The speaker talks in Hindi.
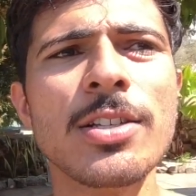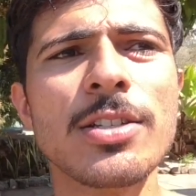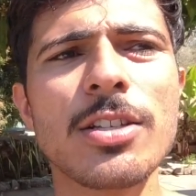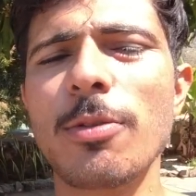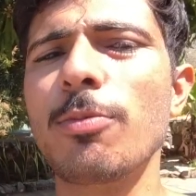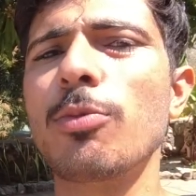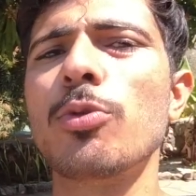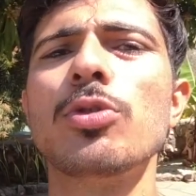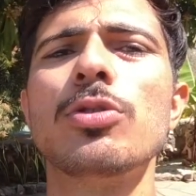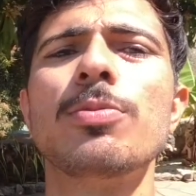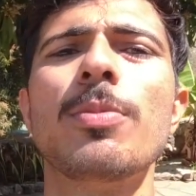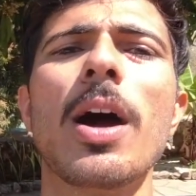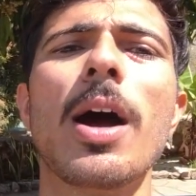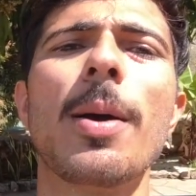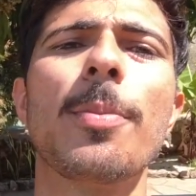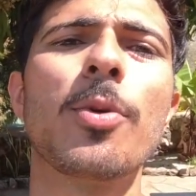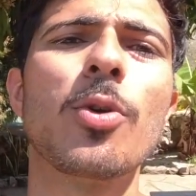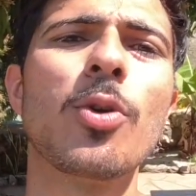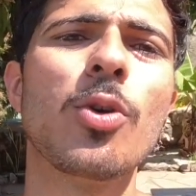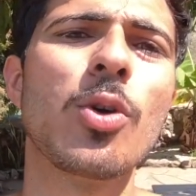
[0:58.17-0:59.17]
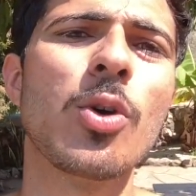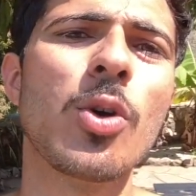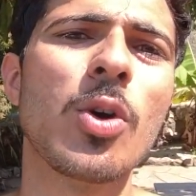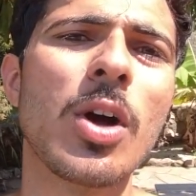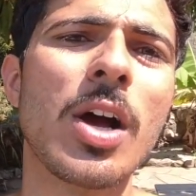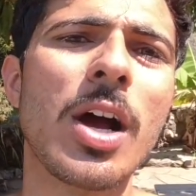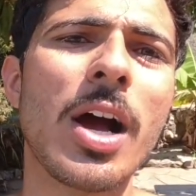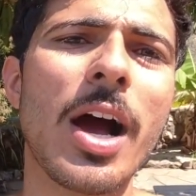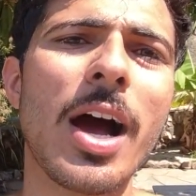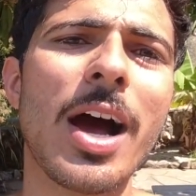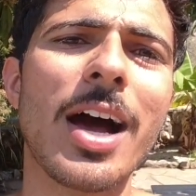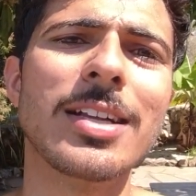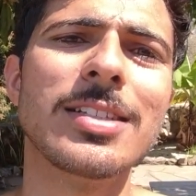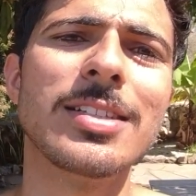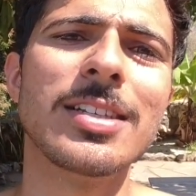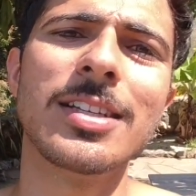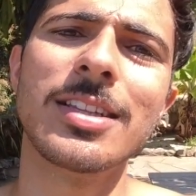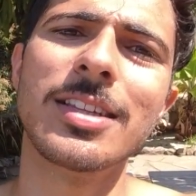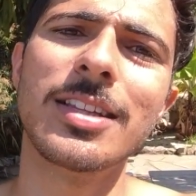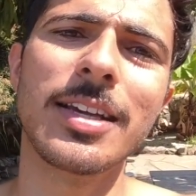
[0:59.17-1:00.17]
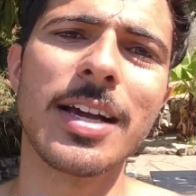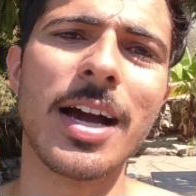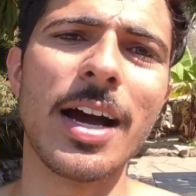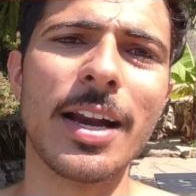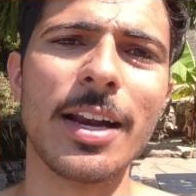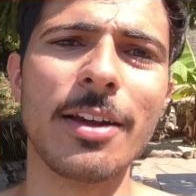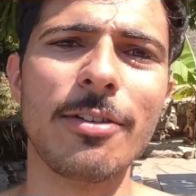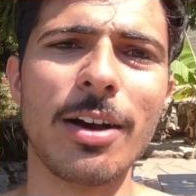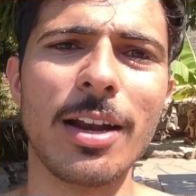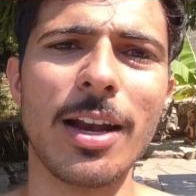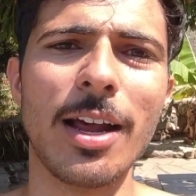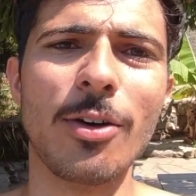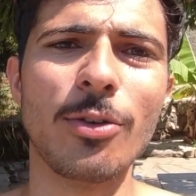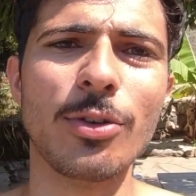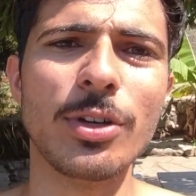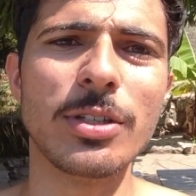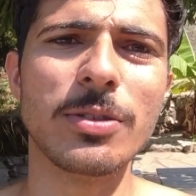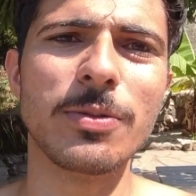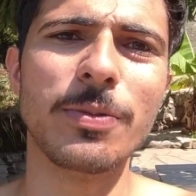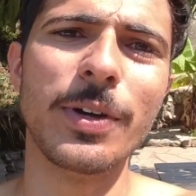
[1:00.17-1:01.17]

सब कुछ मैं आपको आज दिखाने वाला हूँ इस